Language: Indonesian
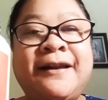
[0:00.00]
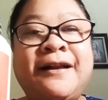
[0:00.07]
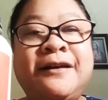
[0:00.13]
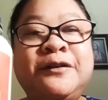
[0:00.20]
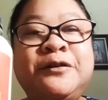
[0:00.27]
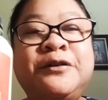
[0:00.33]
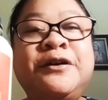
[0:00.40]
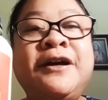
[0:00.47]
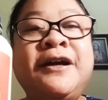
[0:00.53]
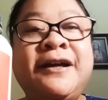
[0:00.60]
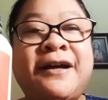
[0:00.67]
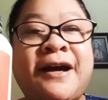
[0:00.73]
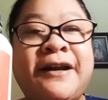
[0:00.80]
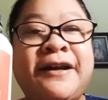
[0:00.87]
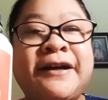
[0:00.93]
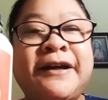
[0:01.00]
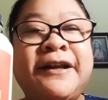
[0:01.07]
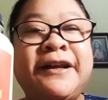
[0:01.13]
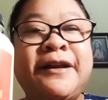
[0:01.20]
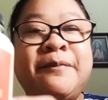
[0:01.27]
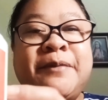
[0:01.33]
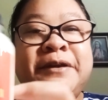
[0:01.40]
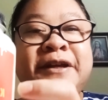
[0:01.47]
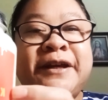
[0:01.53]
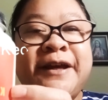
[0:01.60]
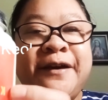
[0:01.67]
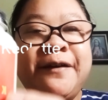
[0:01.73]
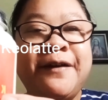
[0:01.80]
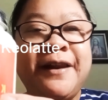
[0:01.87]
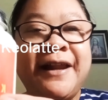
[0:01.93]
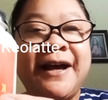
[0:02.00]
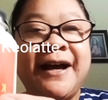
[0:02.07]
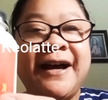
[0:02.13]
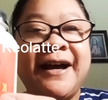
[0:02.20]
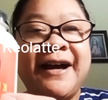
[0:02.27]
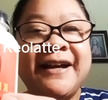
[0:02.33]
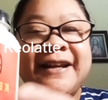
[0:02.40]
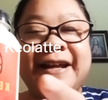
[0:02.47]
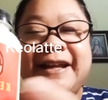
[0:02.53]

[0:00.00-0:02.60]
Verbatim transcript: Lalu anaknya namanya Keola.